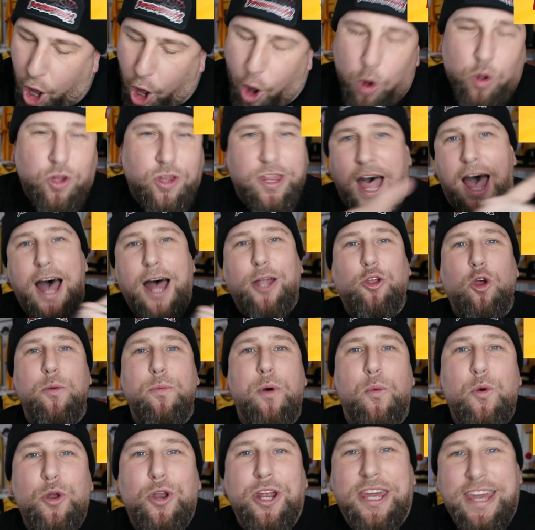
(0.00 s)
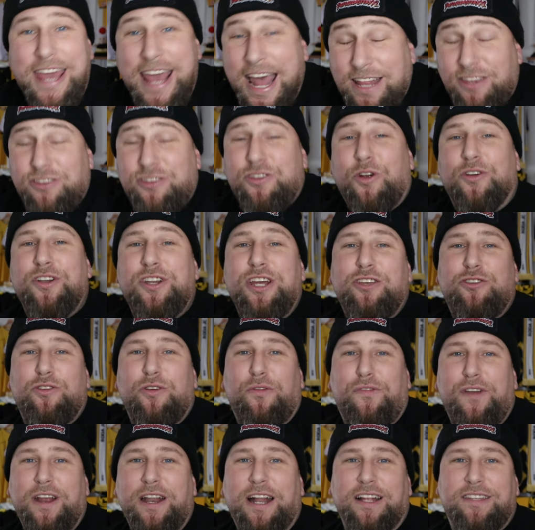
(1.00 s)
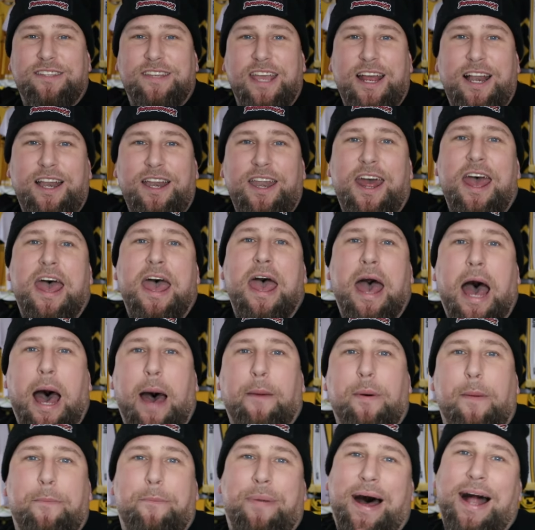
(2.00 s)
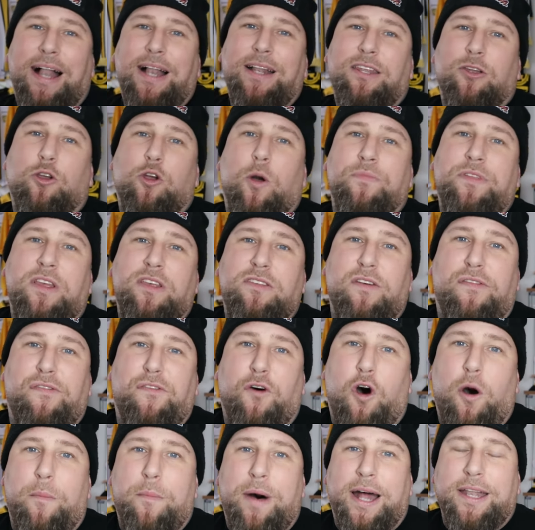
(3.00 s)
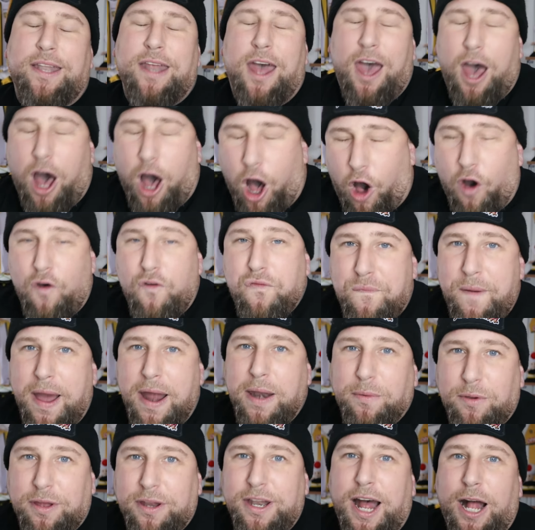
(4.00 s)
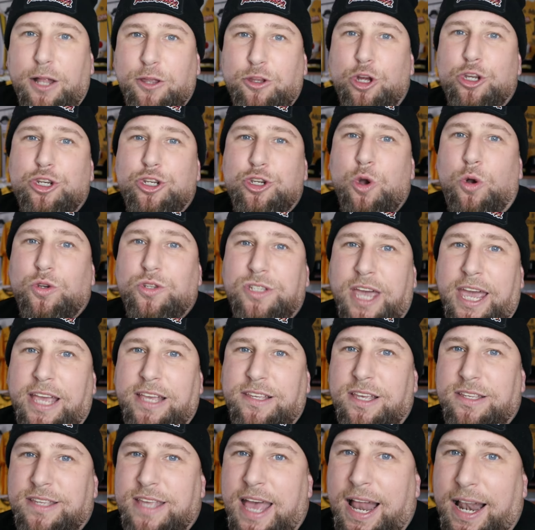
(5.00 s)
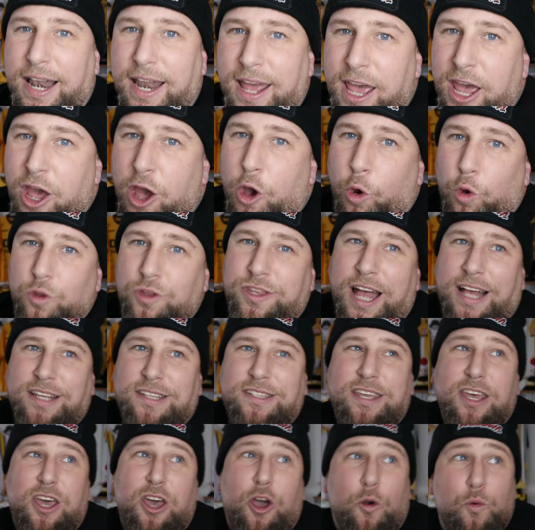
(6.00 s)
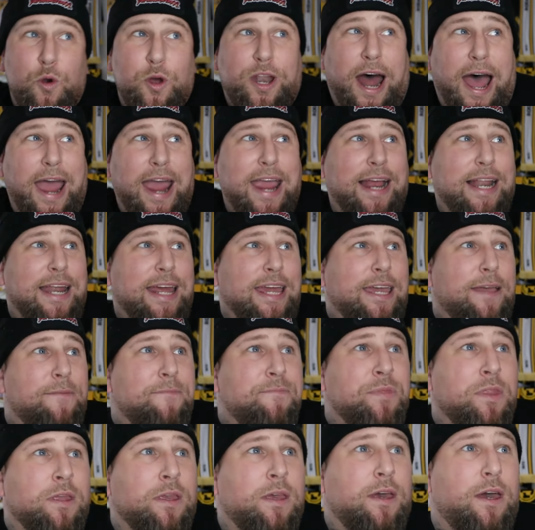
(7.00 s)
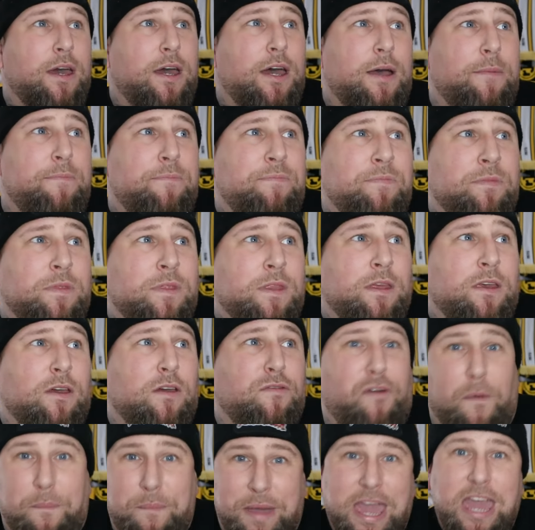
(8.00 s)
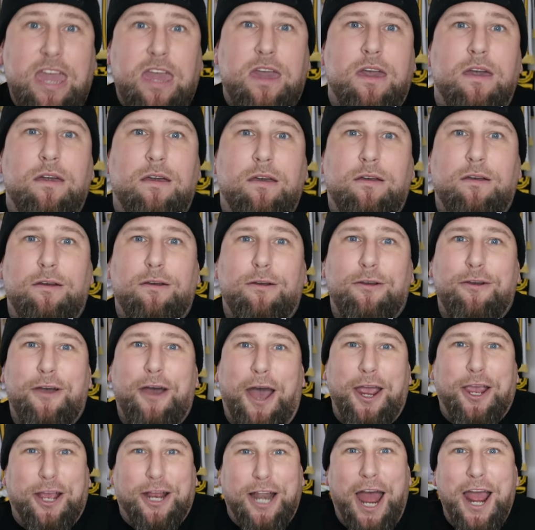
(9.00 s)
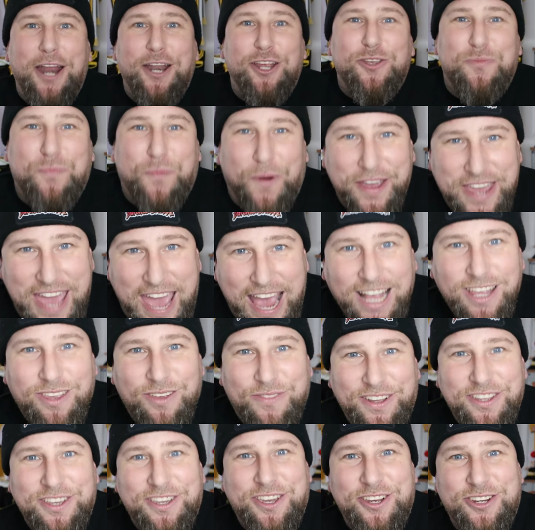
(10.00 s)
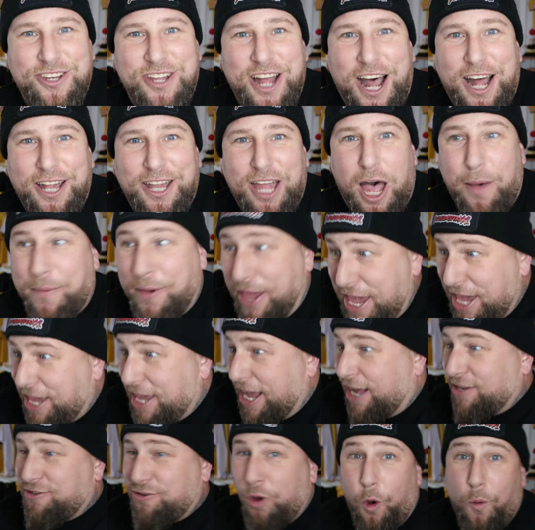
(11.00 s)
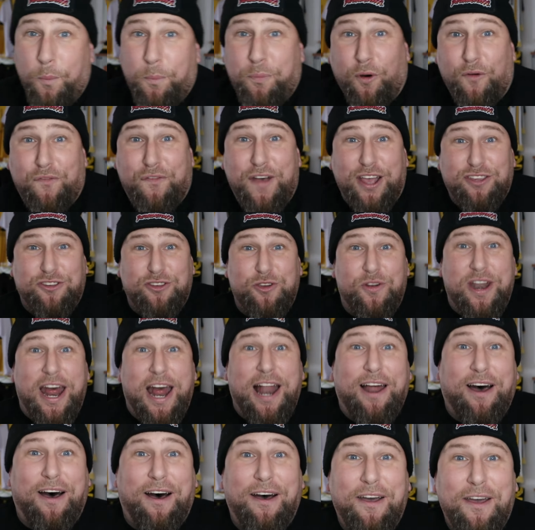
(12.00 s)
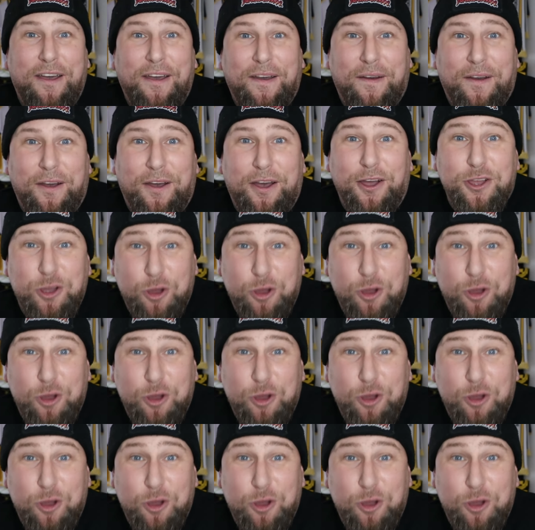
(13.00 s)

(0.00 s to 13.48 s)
Auch darüber würde ich jetzt noch nicht so viel erzählen, aber bald kommt dieses Format auf meinem Kanal Dutch Coaster XXL. E Und das wird eigentlich ähm, für mich ein kleines Projekt, was ich gestartet habe. Ich als unprofessioneller äh,